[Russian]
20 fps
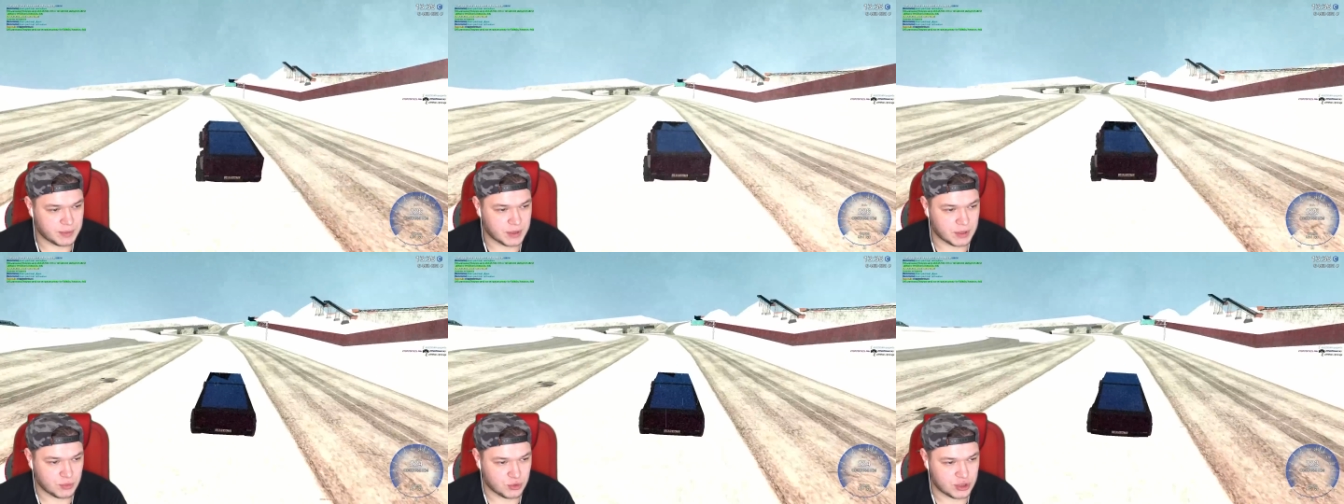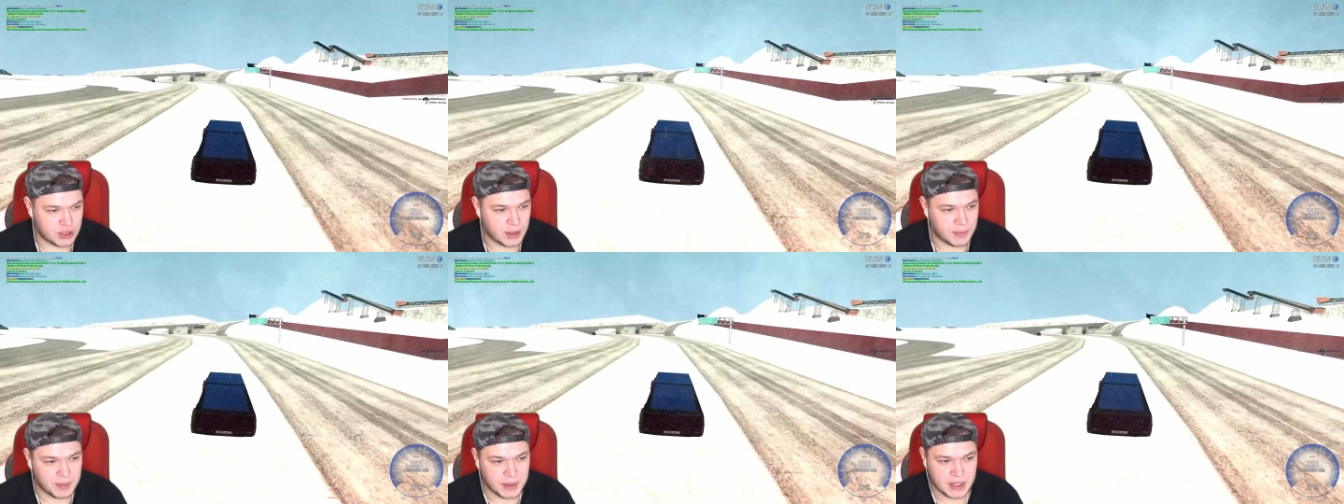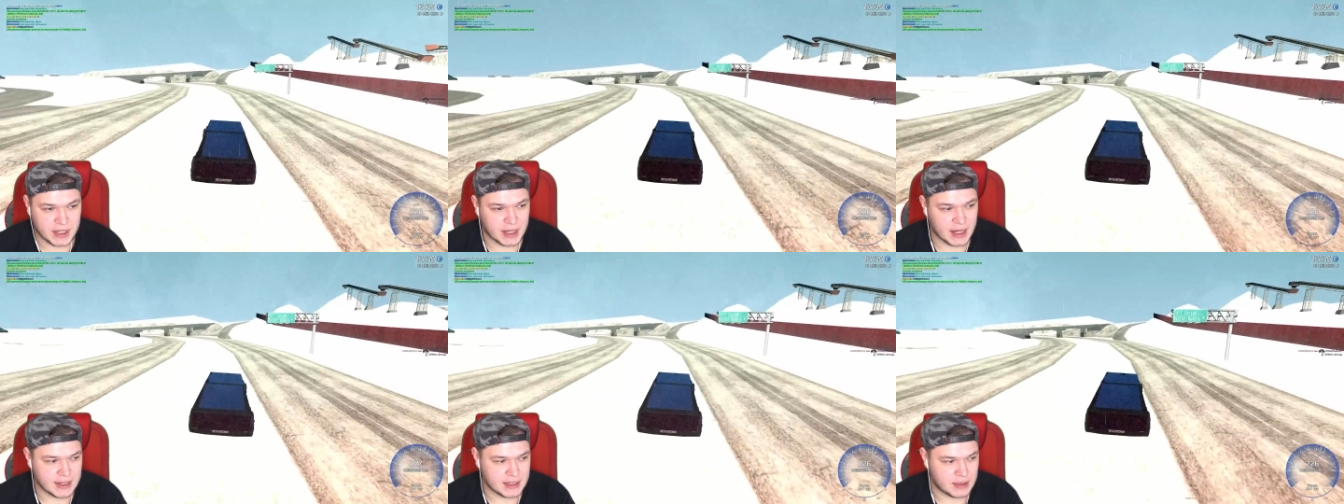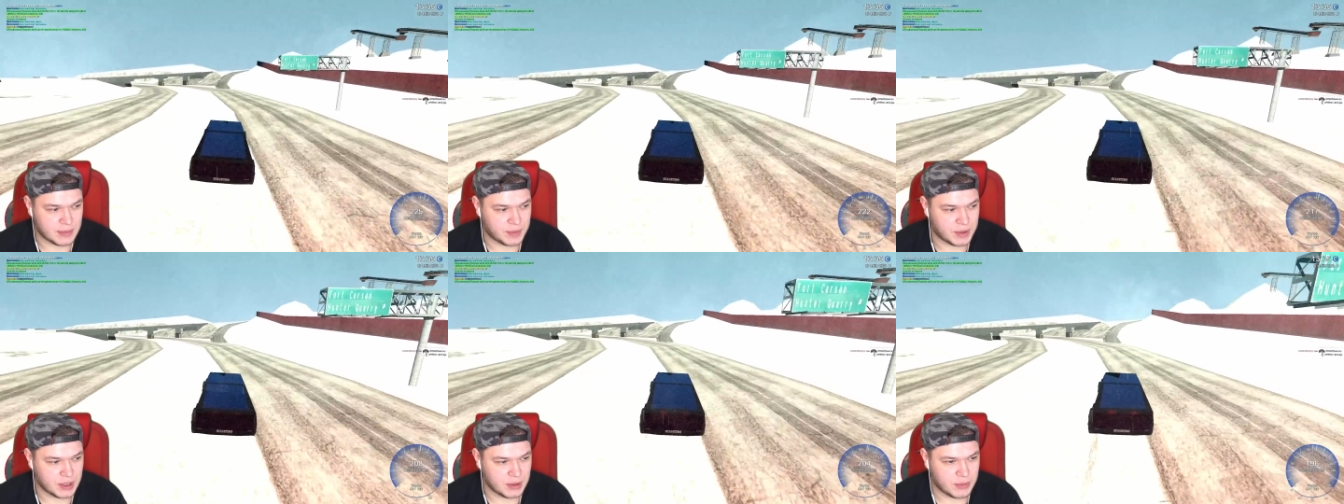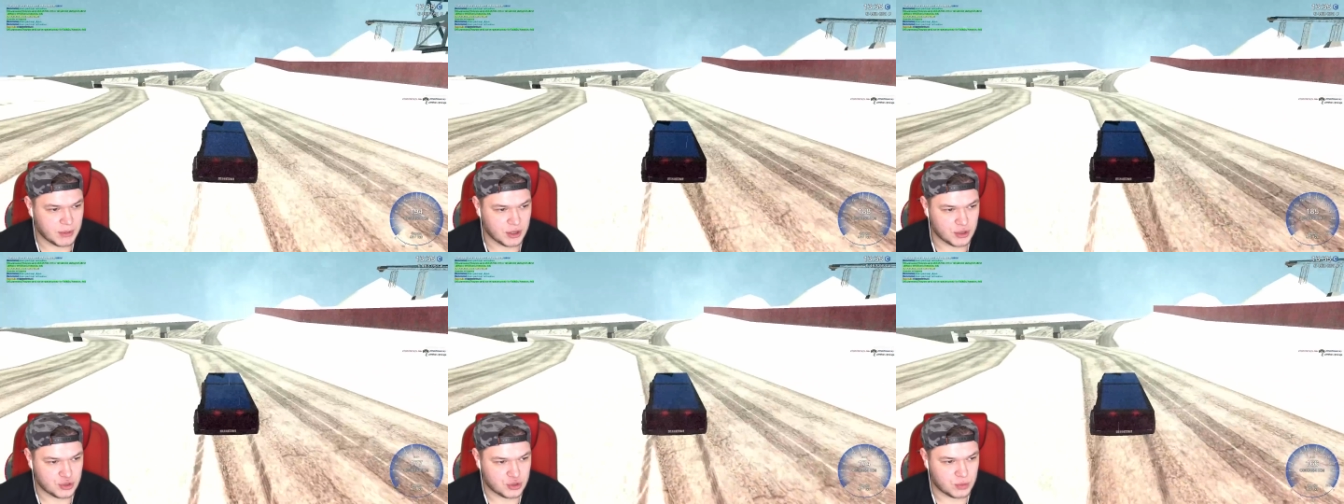потому что я прекрасно
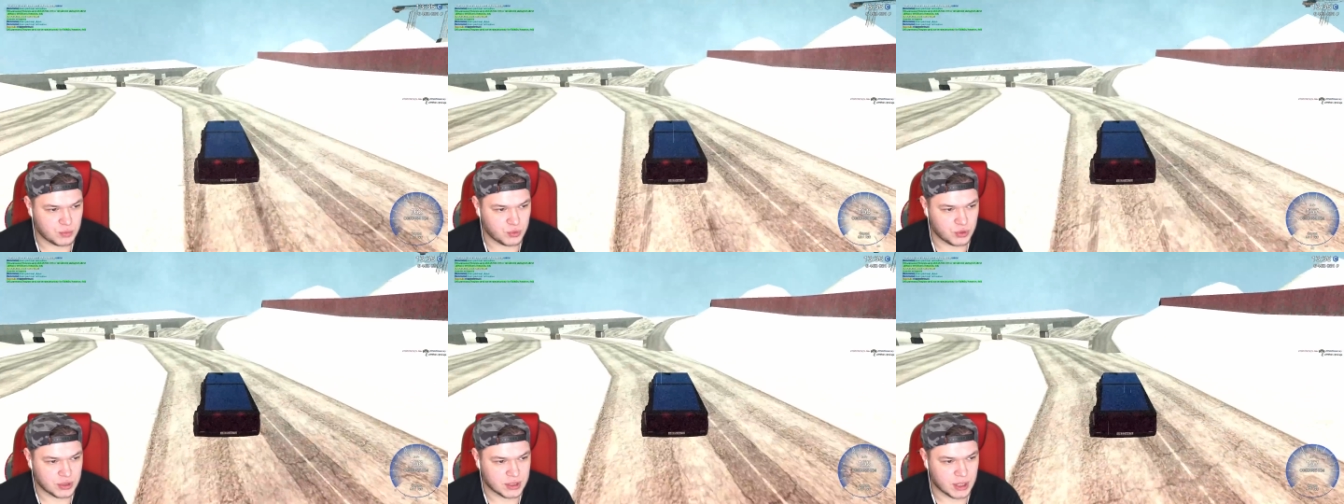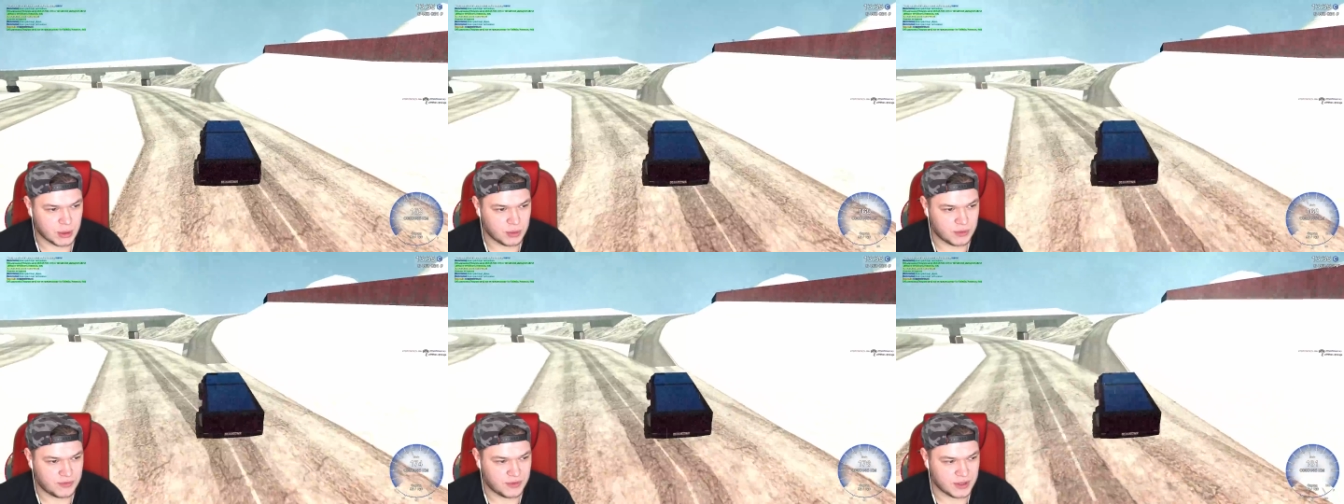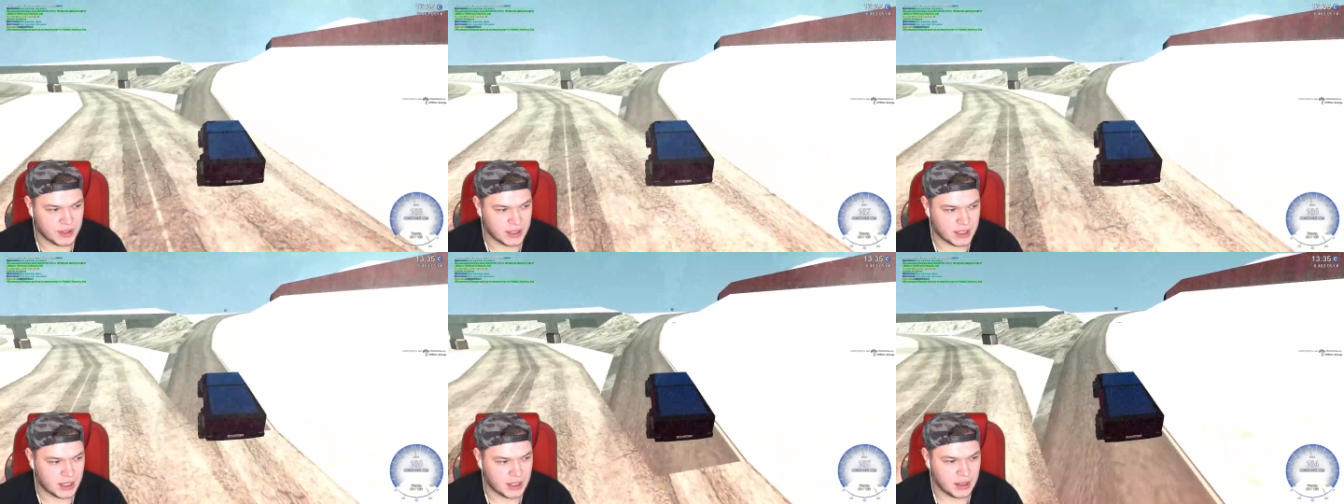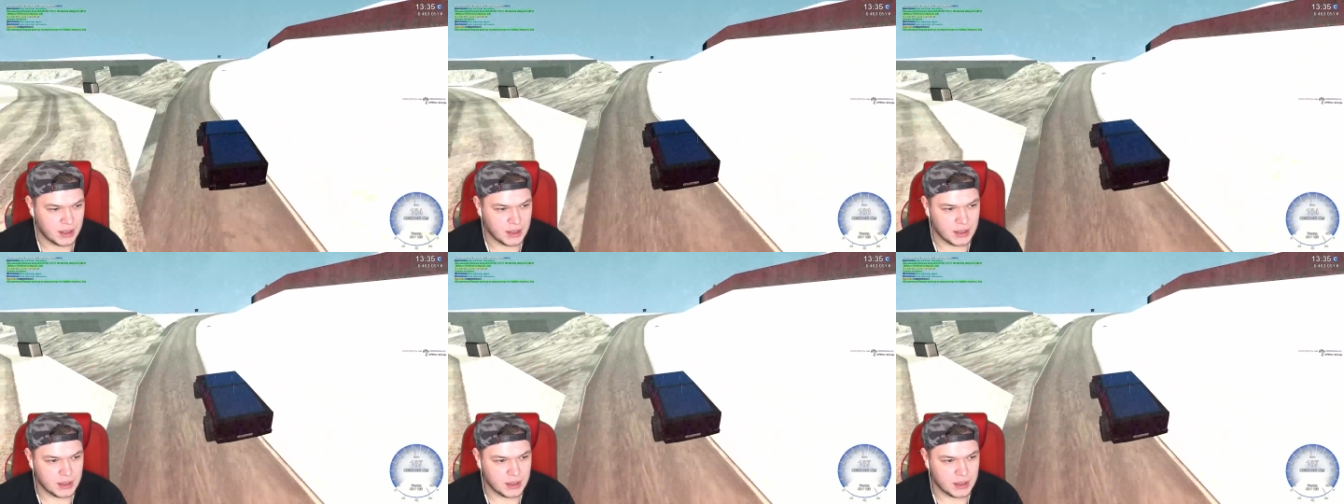понимаю, что будет какая-нибудь фигня.